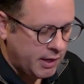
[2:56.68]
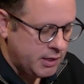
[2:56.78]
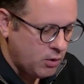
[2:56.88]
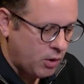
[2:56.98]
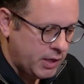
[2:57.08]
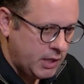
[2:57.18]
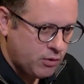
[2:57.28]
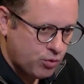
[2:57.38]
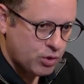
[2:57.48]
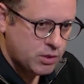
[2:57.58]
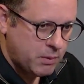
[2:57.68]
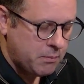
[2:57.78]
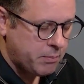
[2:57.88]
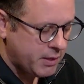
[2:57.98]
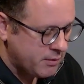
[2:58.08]
é, em ONs, hoje é
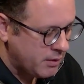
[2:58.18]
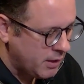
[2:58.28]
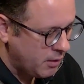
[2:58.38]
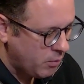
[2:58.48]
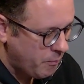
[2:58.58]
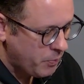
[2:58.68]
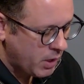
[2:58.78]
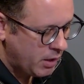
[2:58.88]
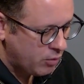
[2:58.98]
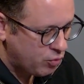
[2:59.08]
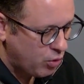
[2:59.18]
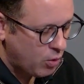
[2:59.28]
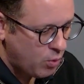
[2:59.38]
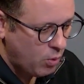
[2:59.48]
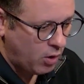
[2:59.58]
uma empresa né, é,
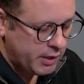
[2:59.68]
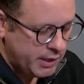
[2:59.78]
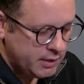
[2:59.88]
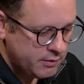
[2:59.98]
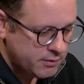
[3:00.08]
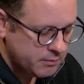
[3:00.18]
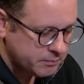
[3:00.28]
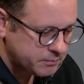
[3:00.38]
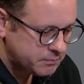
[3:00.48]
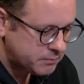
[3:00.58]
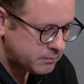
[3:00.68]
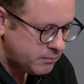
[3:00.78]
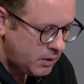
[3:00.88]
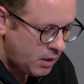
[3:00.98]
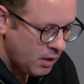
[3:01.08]
só com ONs,
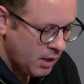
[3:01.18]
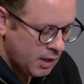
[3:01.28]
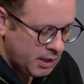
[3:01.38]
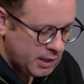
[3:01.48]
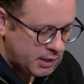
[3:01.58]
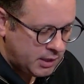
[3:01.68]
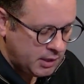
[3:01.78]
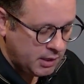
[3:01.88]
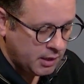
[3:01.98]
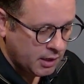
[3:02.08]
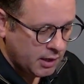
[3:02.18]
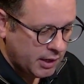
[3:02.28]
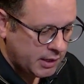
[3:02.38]
e que